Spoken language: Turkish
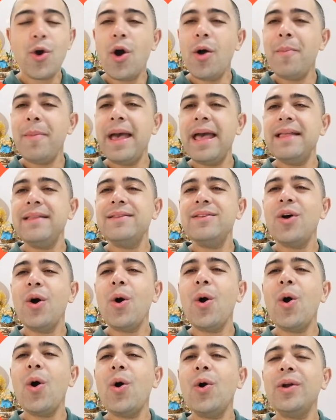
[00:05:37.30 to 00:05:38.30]
Comment
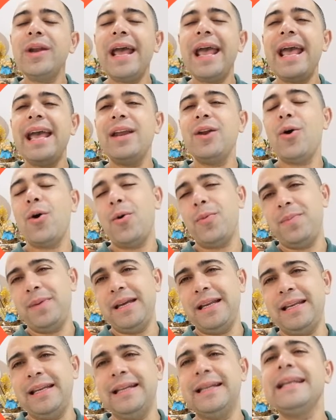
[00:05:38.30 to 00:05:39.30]
on an
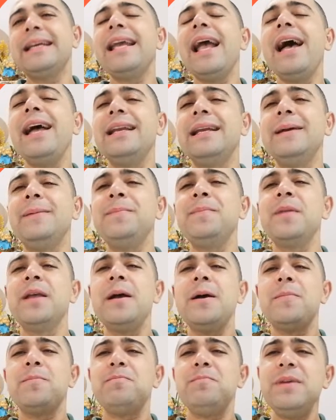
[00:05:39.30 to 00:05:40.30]
opinion. Yani
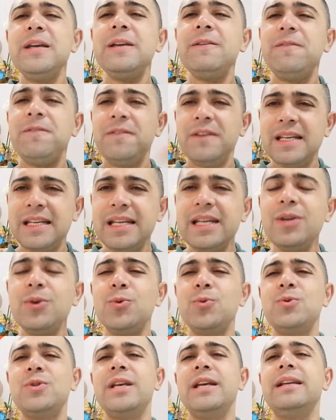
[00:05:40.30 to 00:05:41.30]
bir
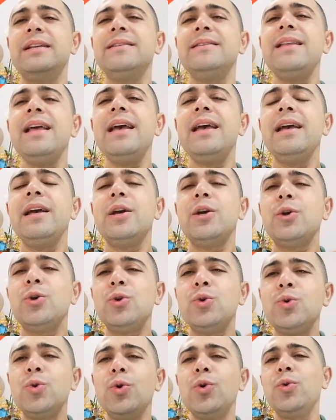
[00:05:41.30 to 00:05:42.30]
fikir üzerinde
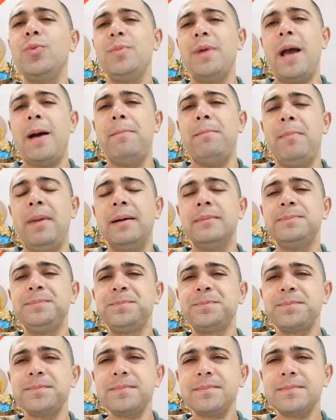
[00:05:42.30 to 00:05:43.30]
yorum yapma.
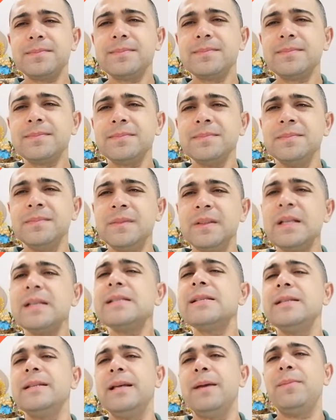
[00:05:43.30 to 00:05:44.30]

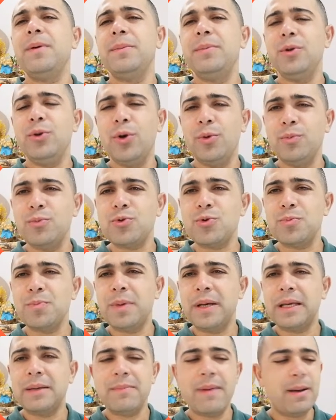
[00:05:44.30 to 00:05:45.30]
Nasıl yapabiliyormuşum
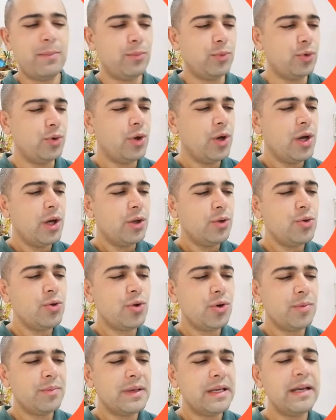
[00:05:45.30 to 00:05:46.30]
peki ben bunu?
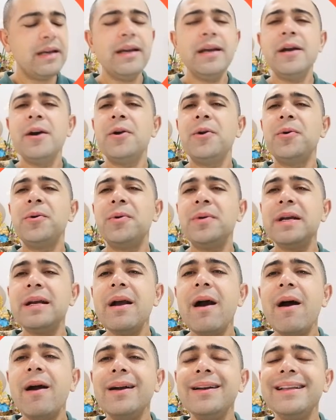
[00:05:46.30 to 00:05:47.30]
Diyorum ki
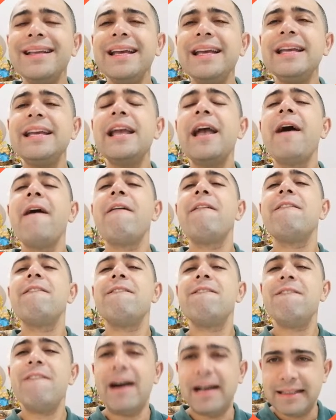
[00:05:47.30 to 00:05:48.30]
regarding
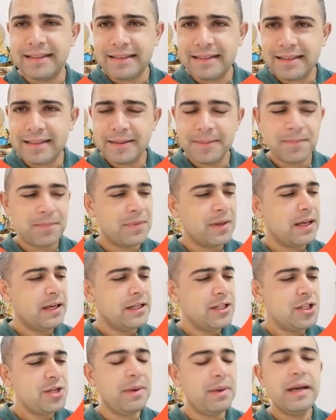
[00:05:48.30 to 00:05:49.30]
what?
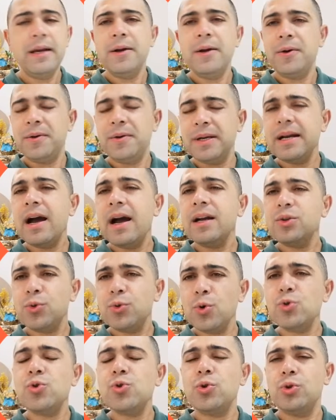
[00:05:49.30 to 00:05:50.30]
Şimdi regard
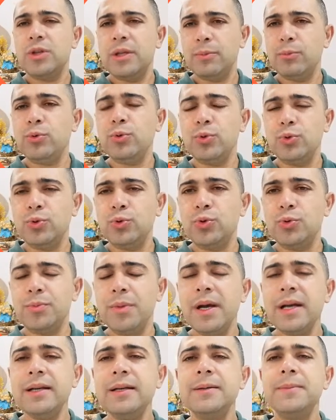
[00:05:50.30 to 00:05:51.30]
göz önünde
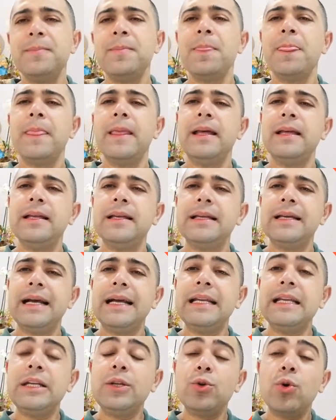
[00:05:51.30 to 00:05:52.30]
bulundurmak. E,
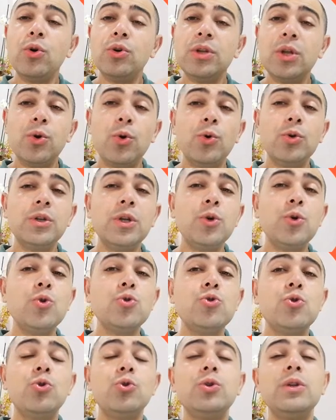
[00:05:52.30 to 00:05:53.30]
hani nokta nokta
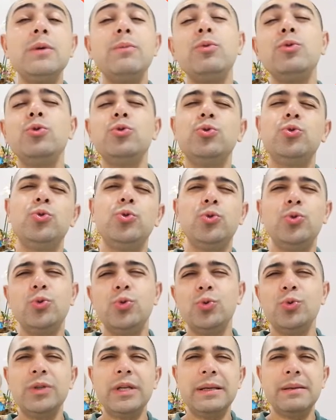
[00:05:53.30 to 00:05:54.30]
göz önünde
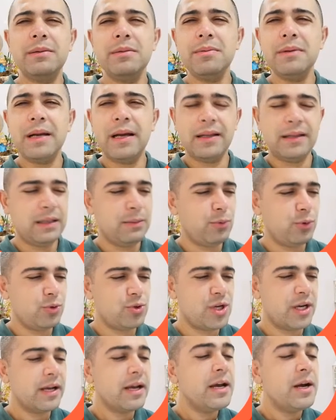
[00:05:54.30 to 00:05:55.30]
bulundurulduğunda gibi bir anlam
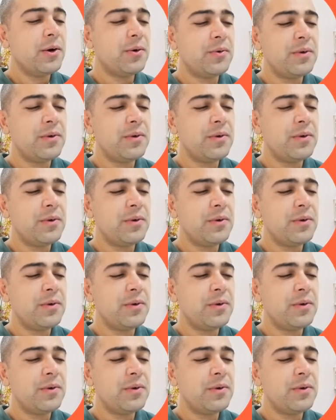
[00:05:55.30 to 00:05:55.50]
olacak.